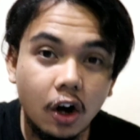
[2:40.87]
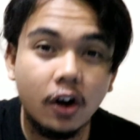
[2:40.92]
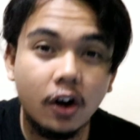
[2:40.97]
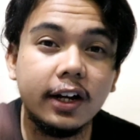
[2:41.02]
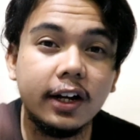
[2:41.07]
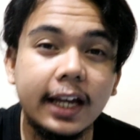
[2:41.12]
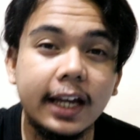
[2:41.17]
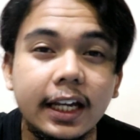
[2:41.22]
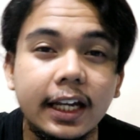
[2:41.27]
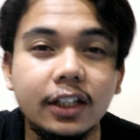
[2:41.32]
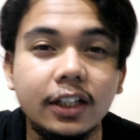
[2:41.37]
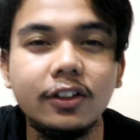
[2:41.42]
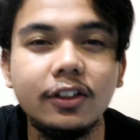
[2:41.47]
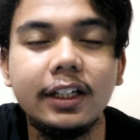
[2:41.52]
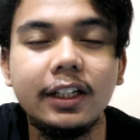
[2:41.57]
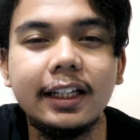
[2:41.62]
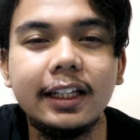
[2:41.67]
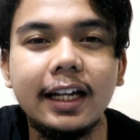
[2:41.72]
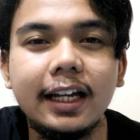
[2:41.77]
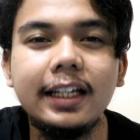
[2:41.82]
Oke, itu
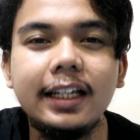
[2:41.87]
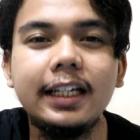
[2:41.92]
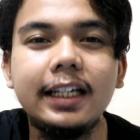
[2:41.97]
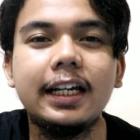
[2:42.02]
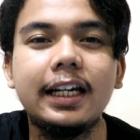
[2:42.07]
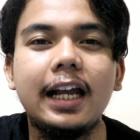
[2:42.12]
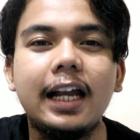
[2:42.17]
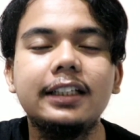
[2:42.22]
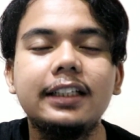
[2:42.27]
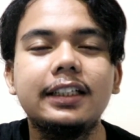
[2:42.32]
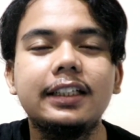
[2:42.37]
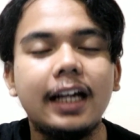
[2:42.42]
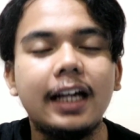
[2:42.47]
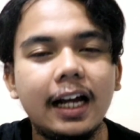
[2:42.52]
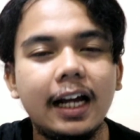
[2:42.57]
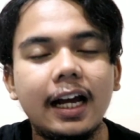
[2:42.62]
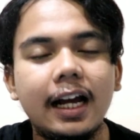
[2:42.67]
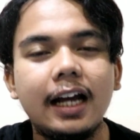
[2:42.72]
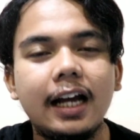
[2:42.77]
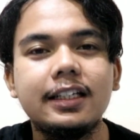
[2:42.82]
dia tadi
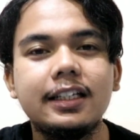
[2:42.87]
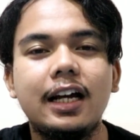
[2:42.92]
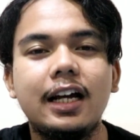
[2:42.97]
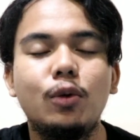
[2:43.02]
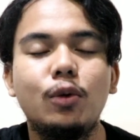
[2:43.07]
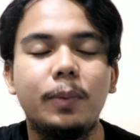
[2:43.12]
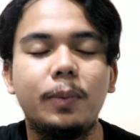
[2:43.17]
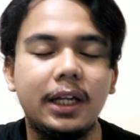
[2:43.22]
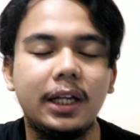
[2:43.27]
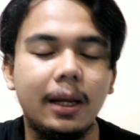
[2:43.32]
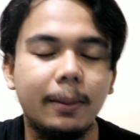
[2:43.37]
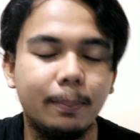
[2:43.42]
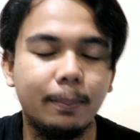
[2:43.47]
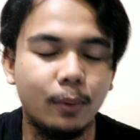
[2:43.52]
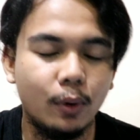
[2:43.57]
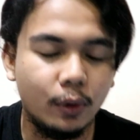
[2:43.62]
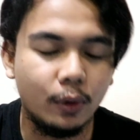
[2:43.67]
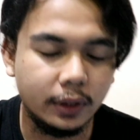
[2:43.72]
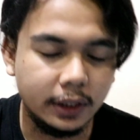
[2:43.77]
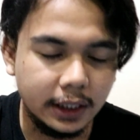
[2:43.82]
iklannya. Jangan lupa
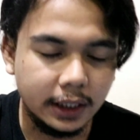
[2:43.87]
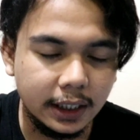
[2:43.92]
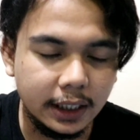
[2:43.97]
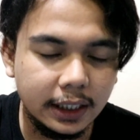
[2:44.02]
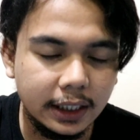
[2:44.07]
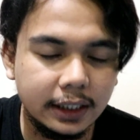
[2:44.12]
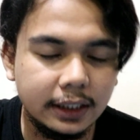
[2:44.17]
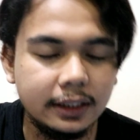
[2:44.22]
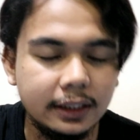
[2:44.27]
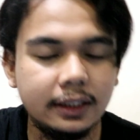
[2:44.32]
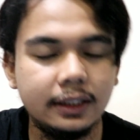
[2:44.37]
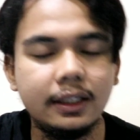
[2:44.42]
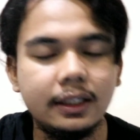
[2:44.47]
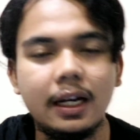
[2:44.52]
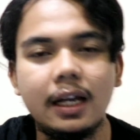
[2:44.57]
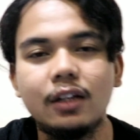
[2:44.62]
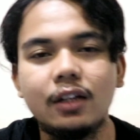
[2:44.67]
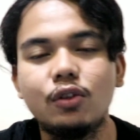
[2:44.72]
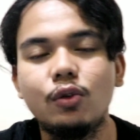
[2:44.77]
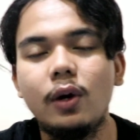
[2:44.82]
dikepoin.
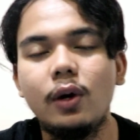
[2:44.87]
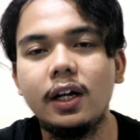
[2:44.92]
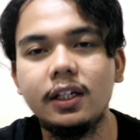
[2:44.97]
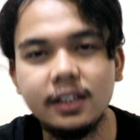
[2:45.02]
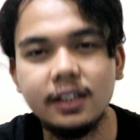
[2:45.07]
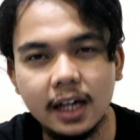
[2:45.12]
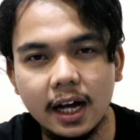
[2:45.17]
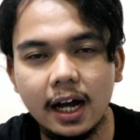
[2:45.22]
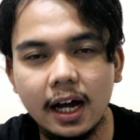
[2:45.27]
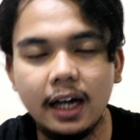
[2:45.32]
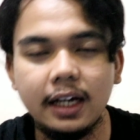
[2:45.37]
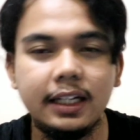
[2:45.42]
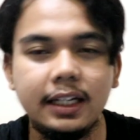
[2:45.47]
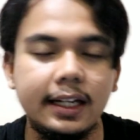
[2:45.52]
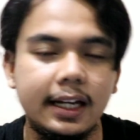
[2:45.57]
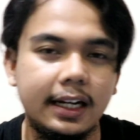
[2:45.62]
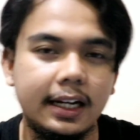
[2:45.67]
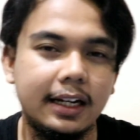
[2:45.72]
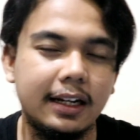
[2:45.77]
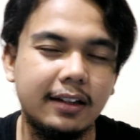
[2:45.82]
Langsung aja
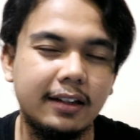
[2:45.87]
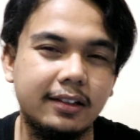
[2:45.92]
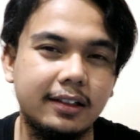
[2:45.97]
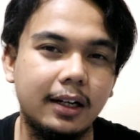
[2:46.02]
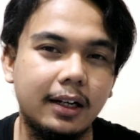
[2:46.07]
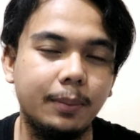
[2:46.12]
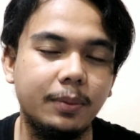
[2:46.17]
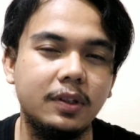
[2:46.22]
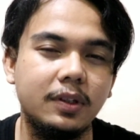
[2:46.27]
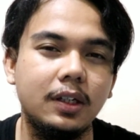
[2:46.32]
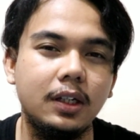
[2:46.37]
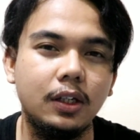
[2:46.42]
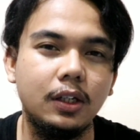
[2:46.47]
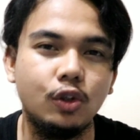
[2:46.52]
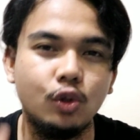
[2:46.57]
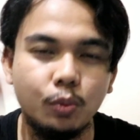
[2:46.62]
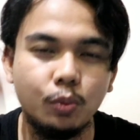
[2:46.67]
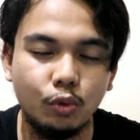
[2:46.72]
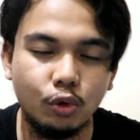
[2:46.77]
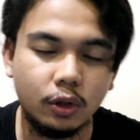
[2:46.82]
linknya di
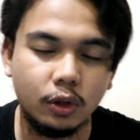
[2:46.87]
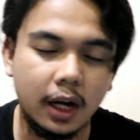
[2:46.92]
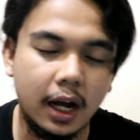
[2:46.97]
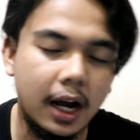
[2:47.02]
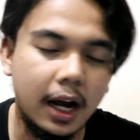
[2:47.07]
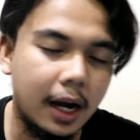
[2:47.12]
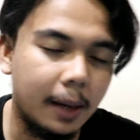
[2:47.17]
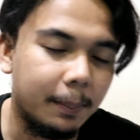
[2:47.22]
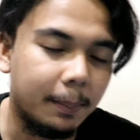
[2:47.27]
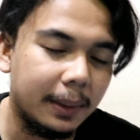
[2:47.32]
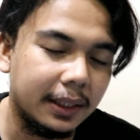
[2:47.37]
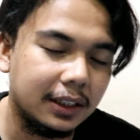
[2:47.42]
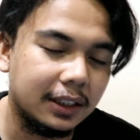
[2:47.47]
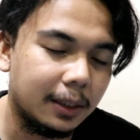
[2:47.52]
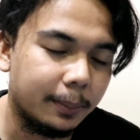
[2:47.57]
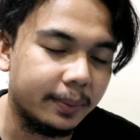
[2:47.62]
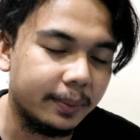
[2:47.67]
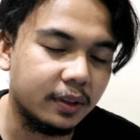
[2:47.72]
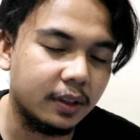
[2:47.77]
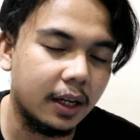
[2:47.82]
deskripsi. Itu murah, aman,
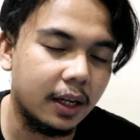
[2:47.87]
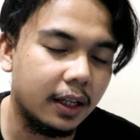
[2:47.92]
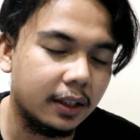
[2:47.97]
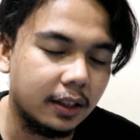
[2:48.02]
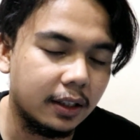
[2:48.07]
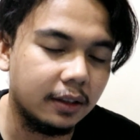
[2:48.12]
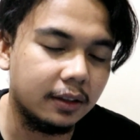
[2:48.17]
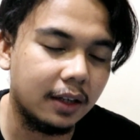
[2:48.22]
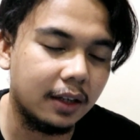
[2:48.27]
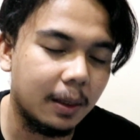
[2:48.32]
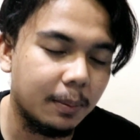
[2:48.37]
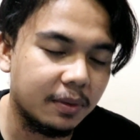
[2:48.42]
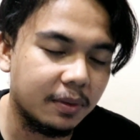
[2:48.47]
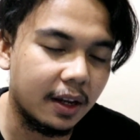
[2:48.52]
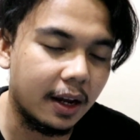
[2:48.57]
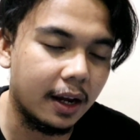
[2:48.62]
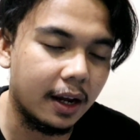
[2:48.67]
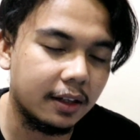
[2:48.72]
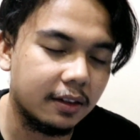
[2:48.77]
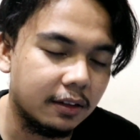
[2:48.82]
terpercaya, tentram,
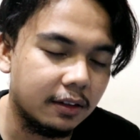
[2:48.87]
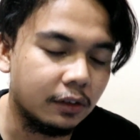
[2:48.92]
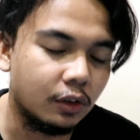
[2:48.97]
sehat,